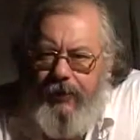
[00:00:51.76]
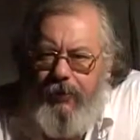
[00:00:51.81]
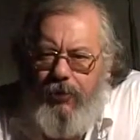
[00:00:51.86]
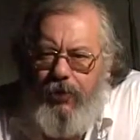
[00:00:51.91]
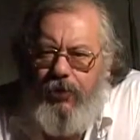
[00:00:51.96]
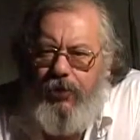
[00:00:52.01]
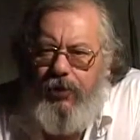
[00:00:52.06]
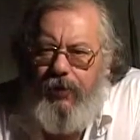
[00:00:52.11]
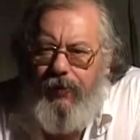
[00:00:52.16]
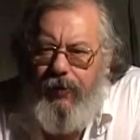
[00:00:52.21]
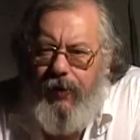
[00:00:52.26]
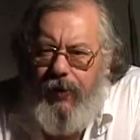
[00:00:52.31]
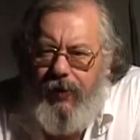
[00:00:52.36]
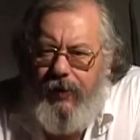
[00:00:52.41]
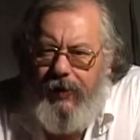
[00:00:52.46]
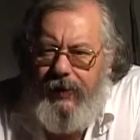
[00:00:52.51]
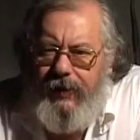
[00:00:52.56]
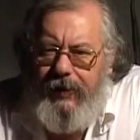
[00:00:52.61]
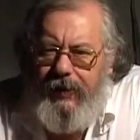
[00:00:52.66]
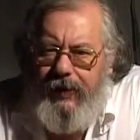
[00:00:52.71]
molto
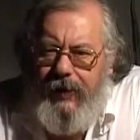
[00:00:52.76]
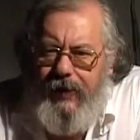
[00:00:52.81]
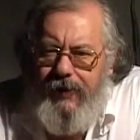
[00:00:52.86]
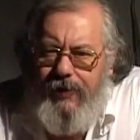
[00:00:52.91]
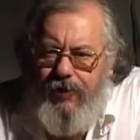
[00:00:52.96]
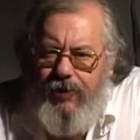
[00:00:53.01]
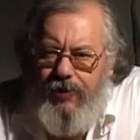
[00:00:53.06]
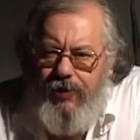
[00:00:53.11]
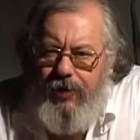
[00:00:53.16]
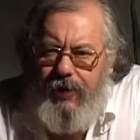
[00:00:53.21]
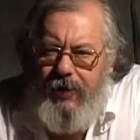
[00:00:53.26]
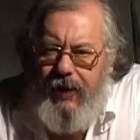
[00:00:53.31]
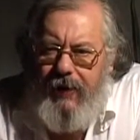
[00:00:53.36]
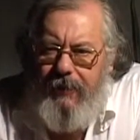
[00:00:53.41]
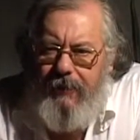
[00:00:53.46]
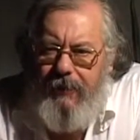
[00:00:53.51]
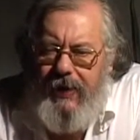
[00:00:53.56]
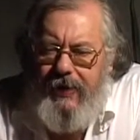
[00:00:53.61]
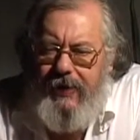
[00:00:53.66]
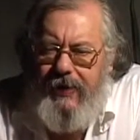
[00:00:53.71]
forte della società.
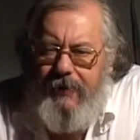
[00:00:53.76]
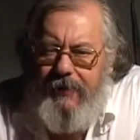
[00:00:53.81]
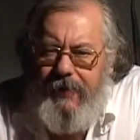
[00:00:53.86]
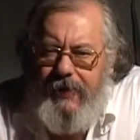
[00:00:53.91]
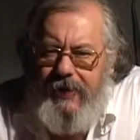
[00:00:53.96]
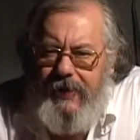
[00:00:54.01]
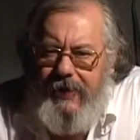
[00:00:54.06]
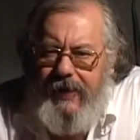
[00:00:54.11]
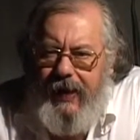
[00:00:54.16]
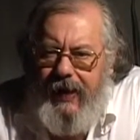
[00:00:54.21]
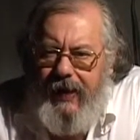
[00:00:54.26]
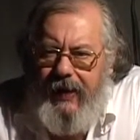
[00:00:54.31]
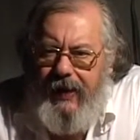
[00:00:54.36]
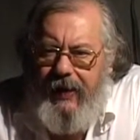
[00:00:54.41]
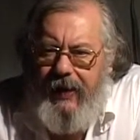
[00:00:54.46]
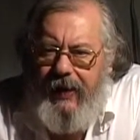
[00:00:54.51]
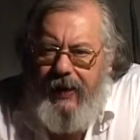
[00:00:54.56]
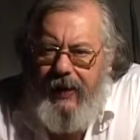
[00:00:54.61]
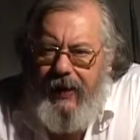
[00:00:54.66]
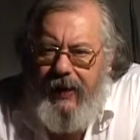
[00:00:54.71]
Basta pensare
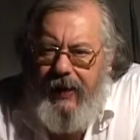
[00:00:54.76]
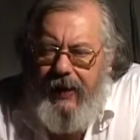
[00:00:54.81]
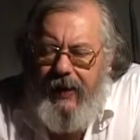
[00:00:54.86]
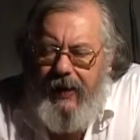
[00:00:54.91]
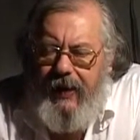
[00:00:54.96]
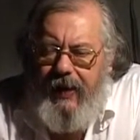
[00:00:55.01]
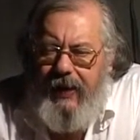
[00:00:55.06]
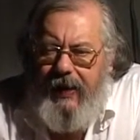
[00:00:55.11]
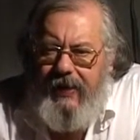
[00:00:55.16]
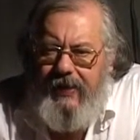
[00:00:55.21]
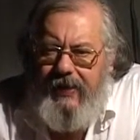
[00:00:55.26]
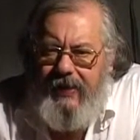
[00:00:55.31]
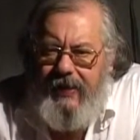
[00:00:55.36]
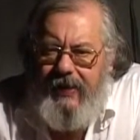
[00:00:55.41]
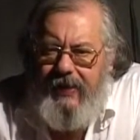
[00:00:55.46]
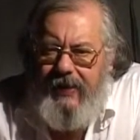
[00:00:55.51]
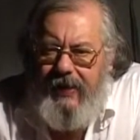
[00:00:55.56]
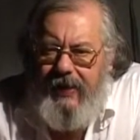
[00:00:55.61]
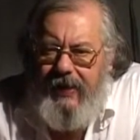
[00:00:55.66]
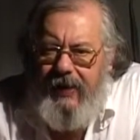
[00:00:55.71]
agli
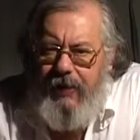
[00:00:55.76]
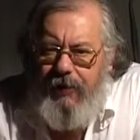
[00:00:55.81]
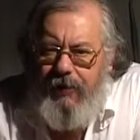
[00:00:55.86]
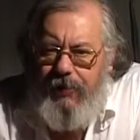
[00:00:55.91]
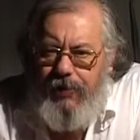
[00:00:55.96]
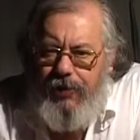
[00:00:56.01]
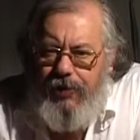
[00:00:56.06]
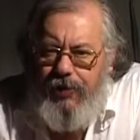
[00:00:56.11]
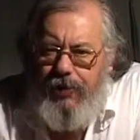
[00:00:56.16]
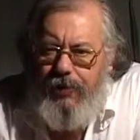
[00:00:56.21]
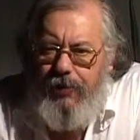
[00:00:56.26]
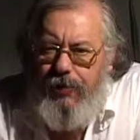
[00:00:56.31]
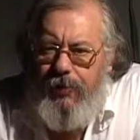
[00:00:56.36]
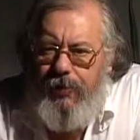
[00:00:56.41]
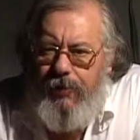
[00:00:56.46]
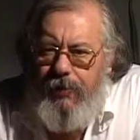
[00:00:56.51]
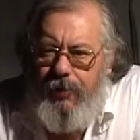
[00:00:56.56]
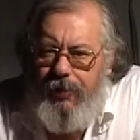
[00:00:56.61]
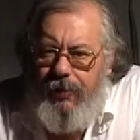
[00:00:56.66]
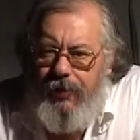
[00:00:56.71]
assassini, come dicevo, per
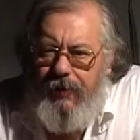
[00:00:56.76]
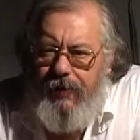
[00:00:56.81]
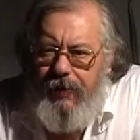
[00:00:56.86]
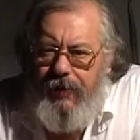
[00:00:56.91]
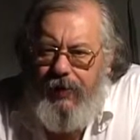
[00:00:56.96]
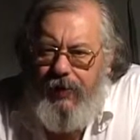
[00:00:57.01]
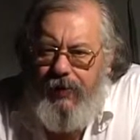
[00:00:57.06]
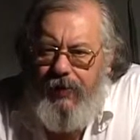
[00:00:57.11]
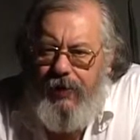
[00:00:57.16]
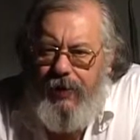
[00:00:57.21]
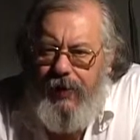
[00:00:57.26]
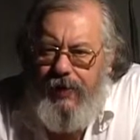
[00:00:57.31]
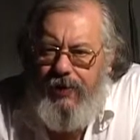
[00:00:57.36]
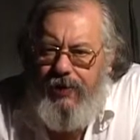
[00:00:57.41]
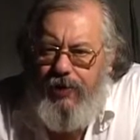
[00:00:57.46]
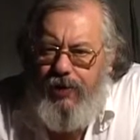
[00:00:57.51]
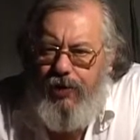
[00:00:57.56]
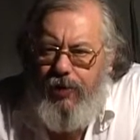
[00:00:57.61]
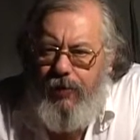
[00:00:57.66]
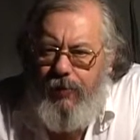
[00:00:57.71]
motivi
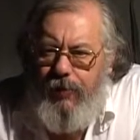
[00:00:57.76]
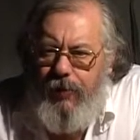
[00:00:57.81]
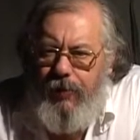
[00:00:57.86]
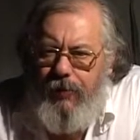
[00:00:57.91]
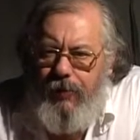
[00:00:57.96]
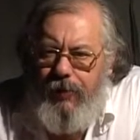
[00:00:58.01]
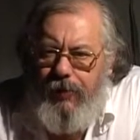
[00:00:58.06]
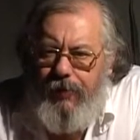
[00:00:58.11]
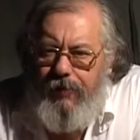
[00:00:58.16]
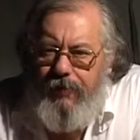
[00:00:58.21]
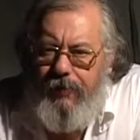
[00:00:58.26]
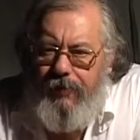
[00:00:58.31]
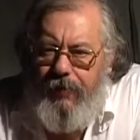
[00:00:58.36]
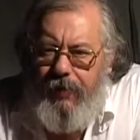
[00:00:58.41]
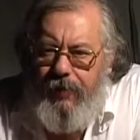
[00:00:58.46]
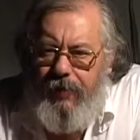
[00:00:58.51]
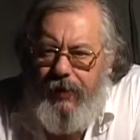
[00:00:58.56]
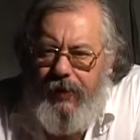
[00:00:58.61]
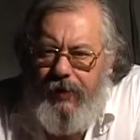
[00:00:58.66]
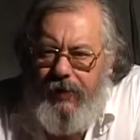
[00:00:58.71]
terroristici o per motivi
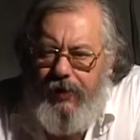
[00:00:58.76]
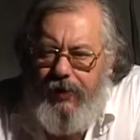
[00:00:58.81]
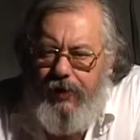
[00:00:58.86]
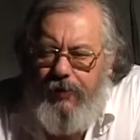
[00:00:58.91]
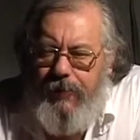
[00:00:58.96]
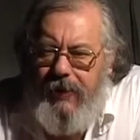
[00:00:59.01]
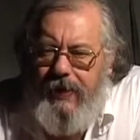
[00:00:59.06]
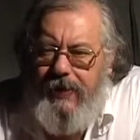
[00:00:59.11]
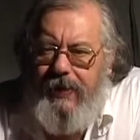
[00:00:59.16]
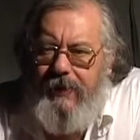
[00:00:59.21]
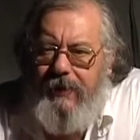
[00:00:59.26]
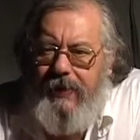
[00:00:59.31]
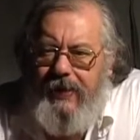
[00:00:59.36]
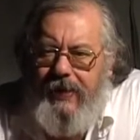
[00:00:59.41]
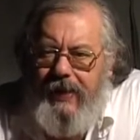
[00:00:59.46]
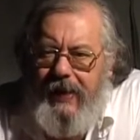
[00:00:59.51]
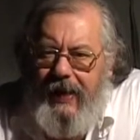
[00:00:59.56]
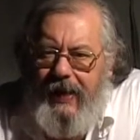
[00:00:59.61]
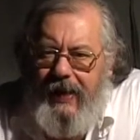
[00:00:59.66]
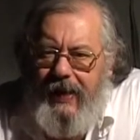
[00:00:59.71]
politici, basta
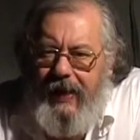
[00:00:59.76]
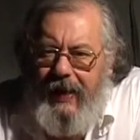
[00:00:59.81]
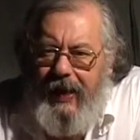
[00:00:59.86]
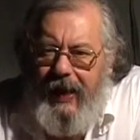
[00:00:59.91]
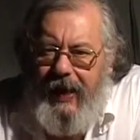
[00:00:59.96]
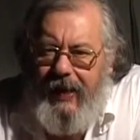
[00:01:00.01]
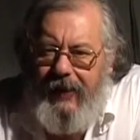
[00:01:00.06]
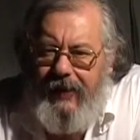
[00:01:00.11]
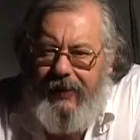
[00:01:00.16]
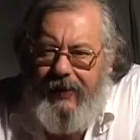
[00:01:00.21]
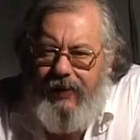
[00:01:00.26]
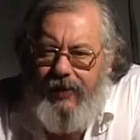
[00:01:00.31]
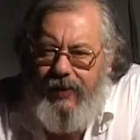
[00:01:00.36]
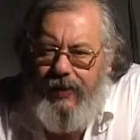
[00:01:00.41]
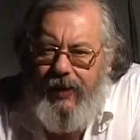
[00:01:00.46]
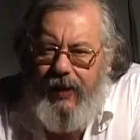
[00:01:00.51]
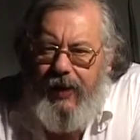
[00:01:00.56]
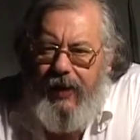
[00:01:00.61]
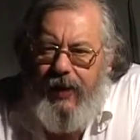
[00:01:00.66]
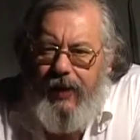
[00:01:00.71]
pensare agli anarchici,
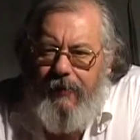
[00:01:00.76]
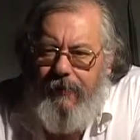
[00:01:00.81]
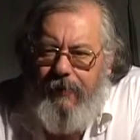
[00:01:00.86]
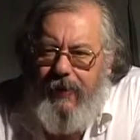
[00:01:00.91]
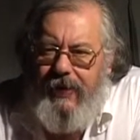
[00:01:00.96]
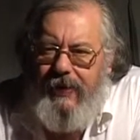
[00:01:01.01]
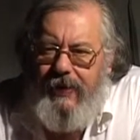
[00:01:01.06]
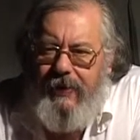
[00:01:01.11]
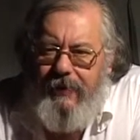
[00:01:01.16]
basta